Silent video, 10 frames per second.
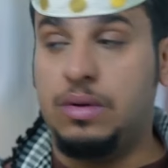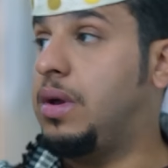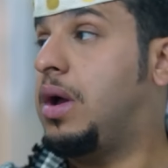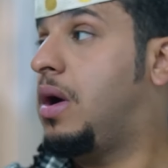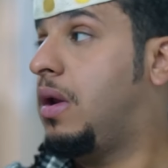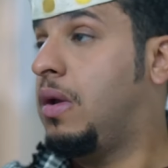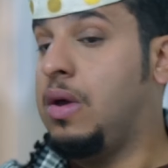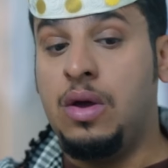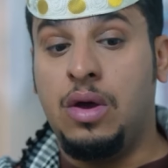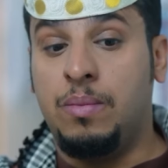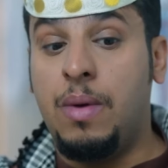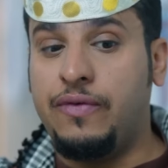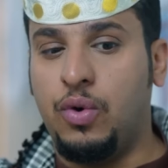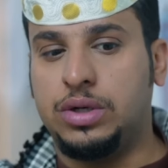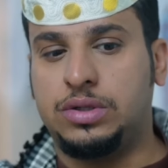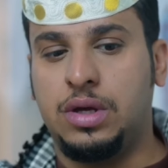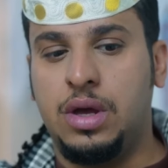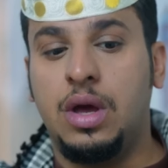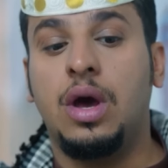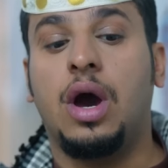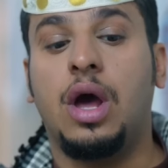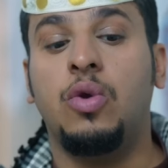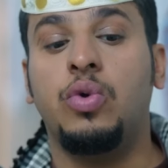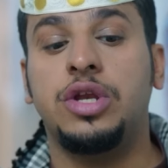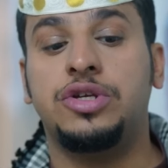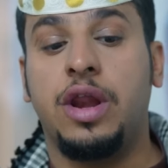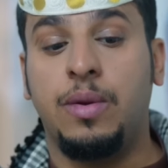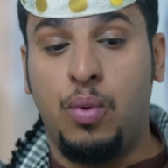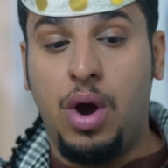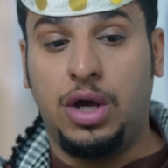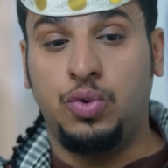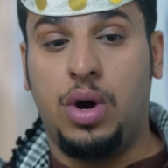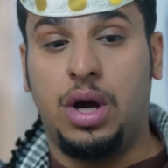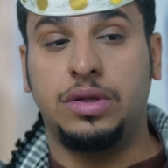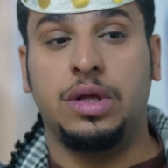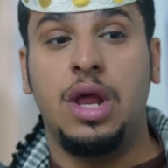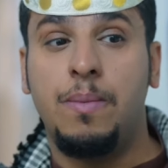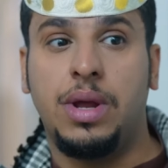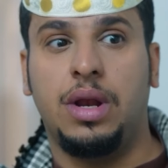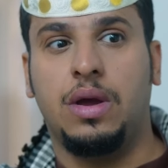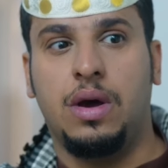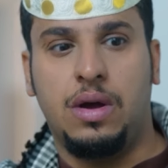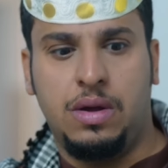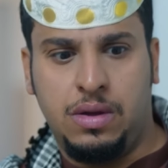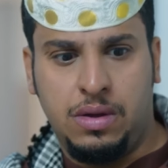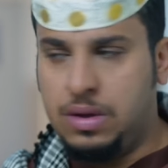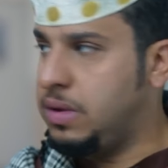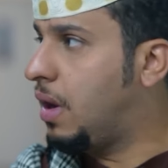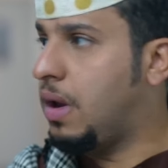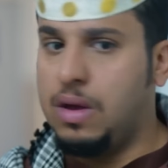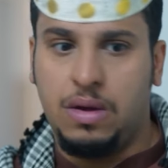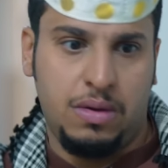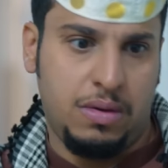يا عيال ما في وقت خلونا نجرب واحد واحد الين ما نلقاه يلا